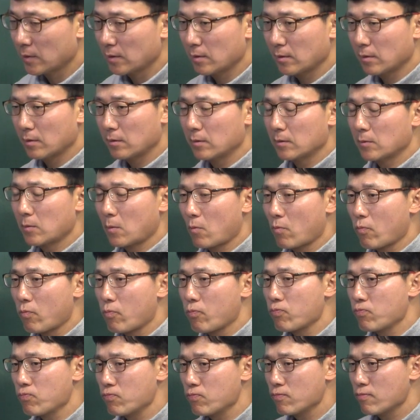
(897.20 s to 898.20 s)
인규부터요.
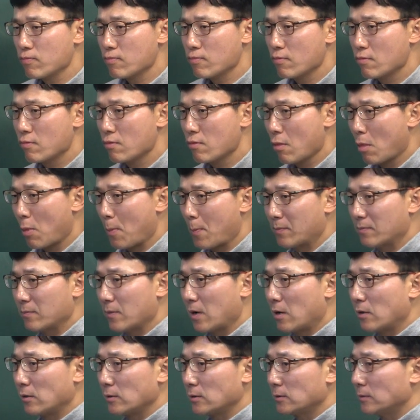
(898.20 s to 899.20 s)
나첫
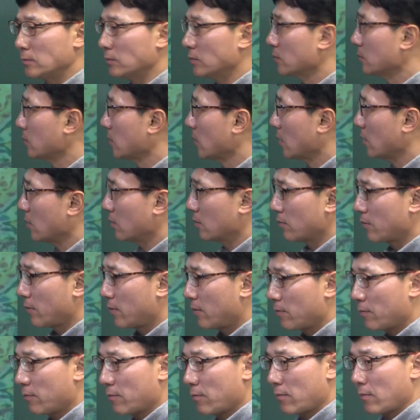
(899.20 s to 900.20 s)
번째 했는데. 아
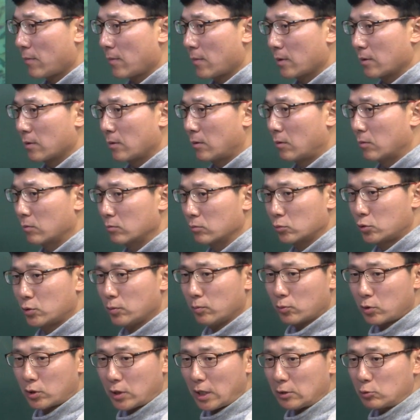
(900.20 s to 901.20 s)
그래?
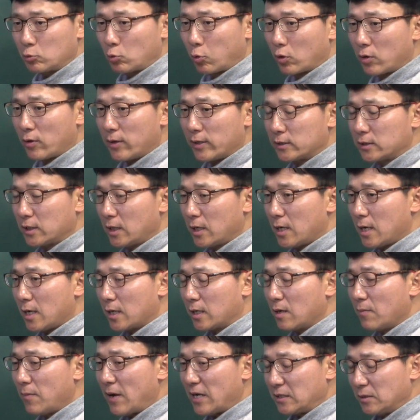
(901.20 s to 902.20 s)
지금 다 돌아왔잖아.
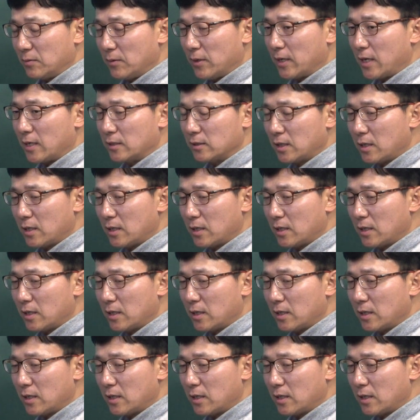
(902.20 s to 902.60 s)
아까 마지막에 한